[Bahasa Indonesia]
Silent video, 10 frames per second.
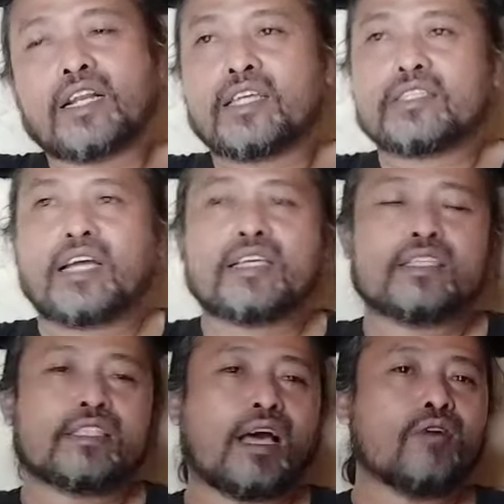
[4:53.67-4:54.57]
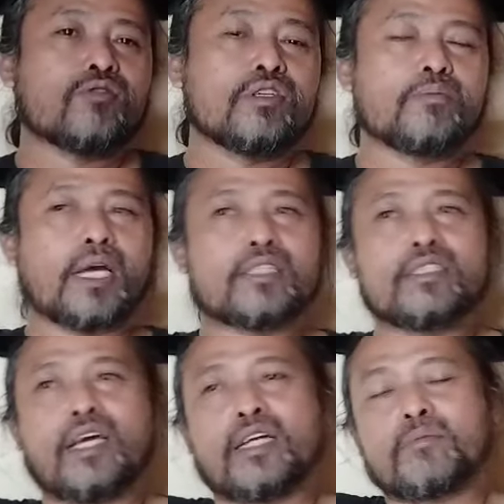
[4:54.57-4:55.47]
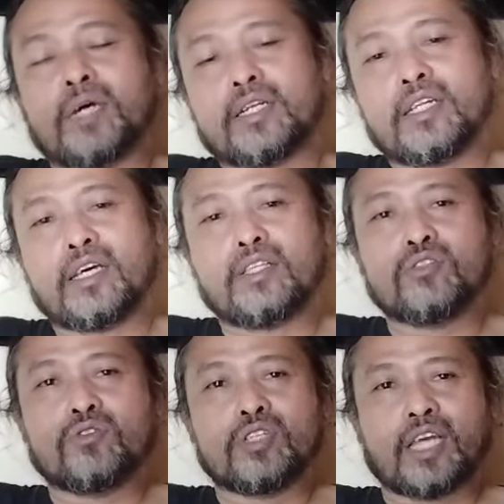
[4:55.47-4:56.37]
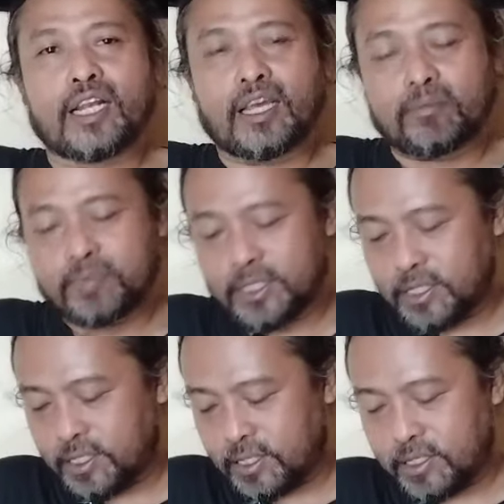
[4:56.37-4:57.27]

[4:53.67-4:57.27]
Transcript: Karena sangkit takzimannya kepada duriah Nabi.